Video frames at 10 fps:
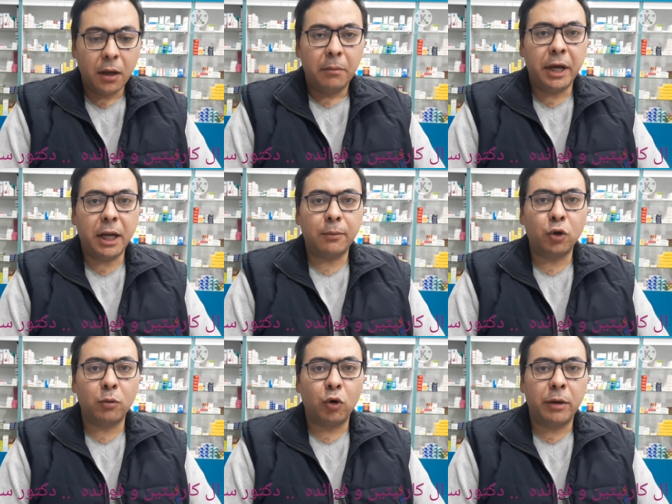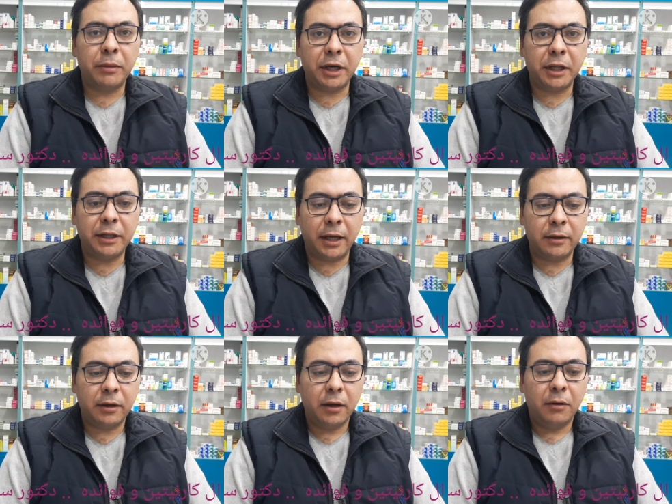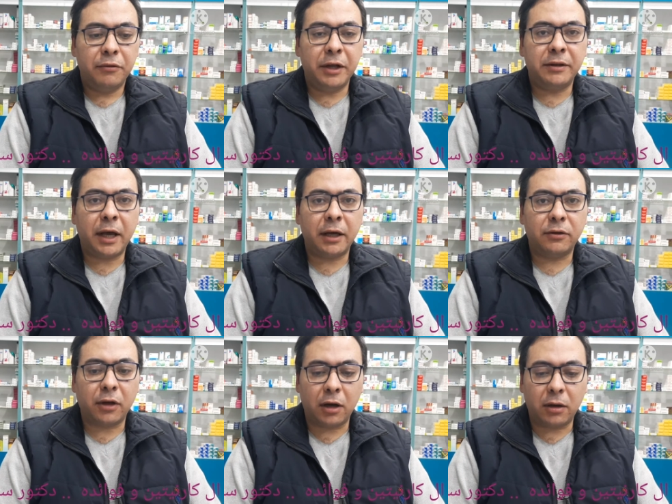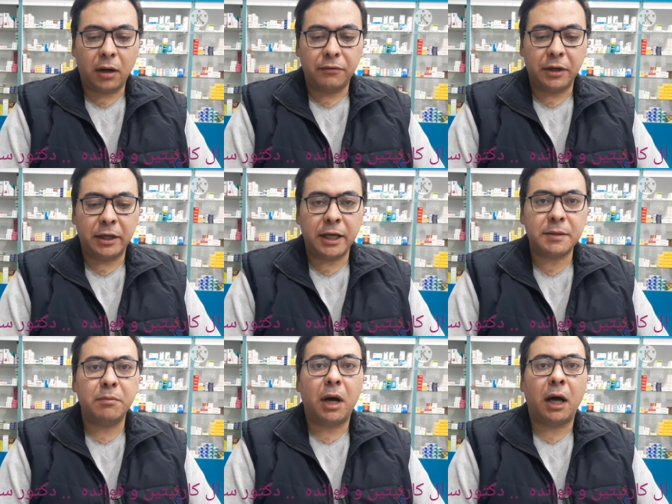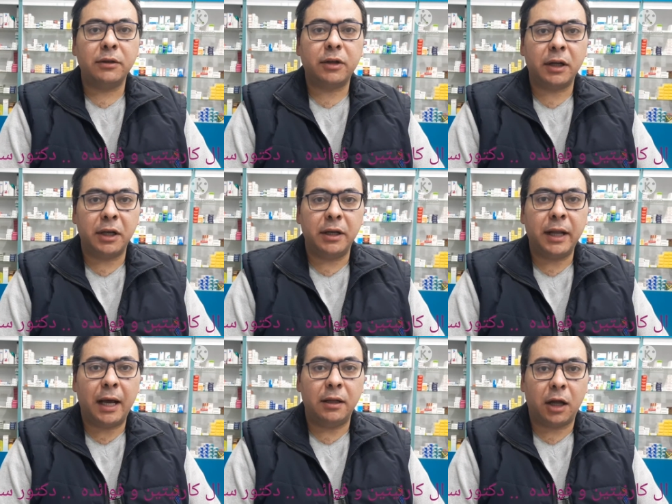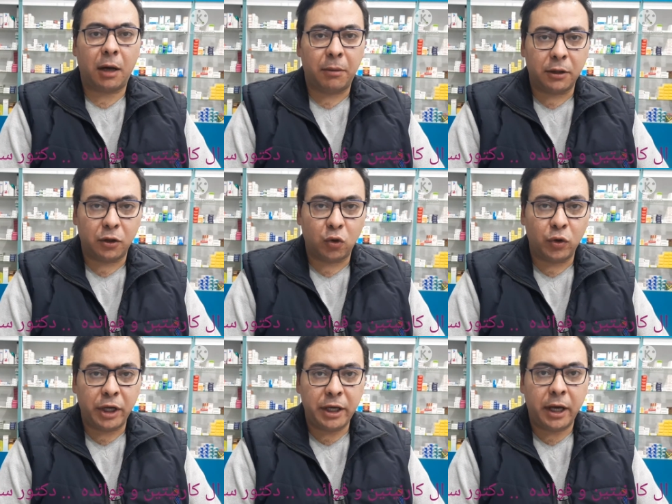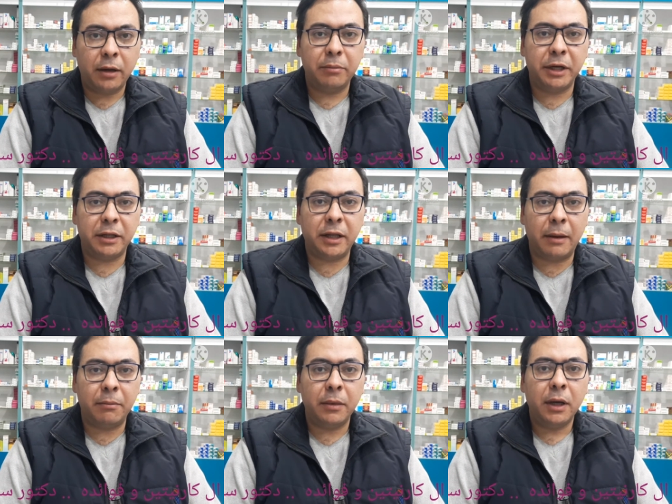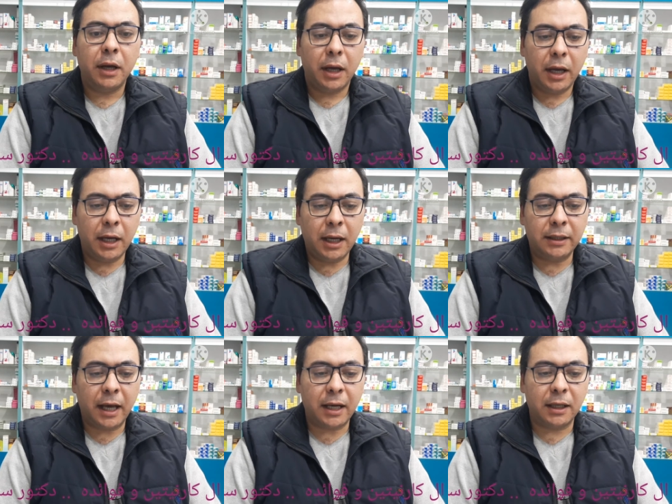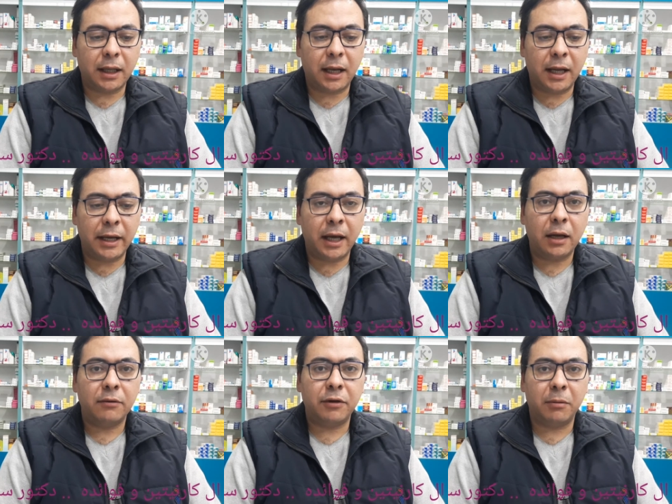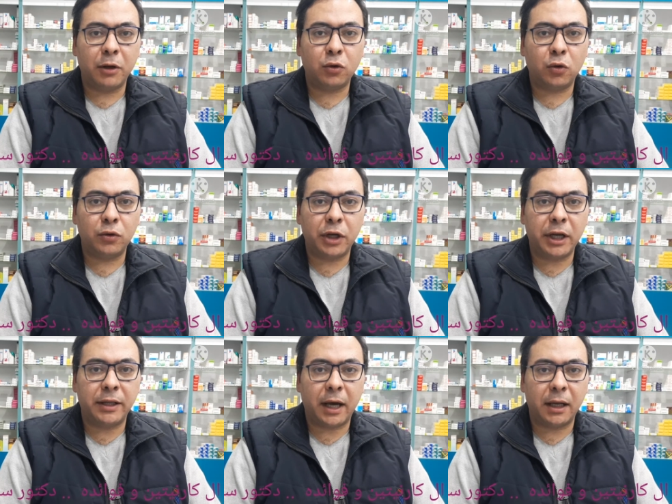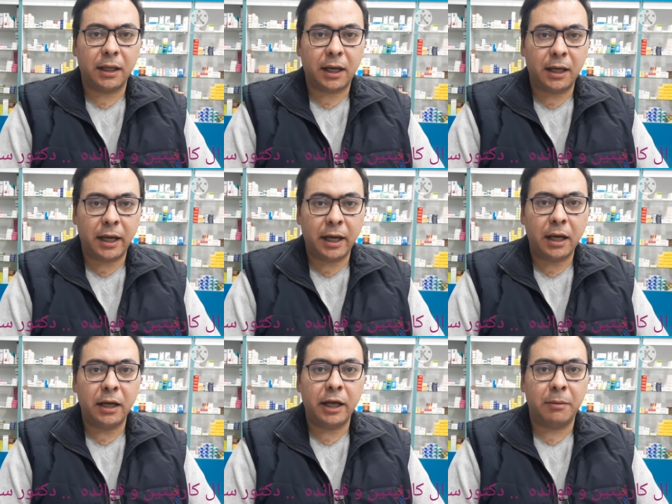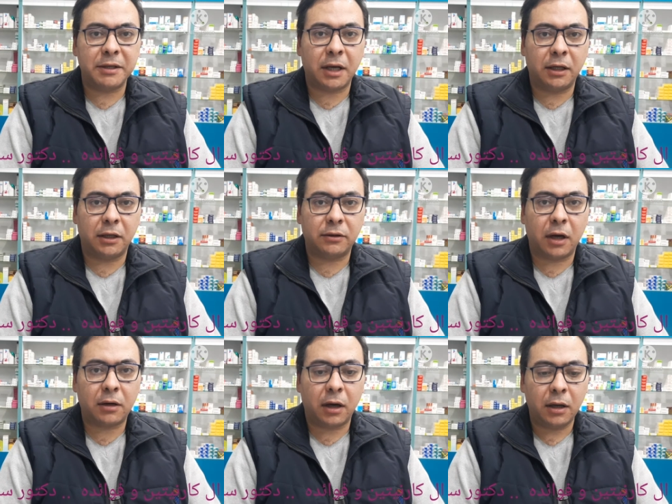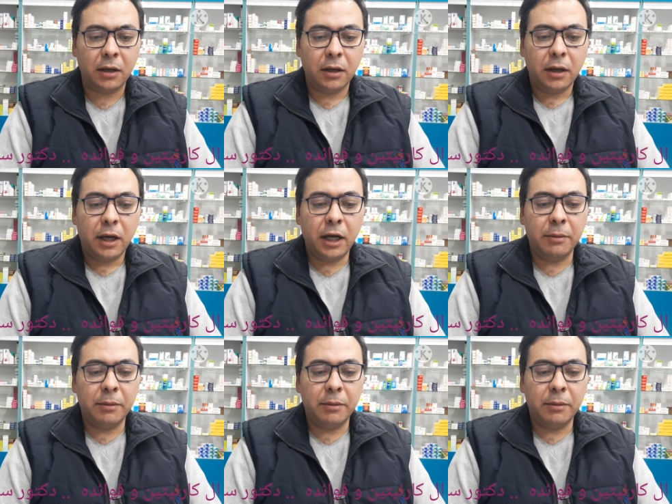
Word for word: بيلعب دور مهم جدا في انتاج الطاقه في الجسم عن طريق نقل الاحماض الدهنيه من الدم الى داخل الخلايا في الميتوكوندريا داخل الخلايا اللي هي مصانع الطاقه اللي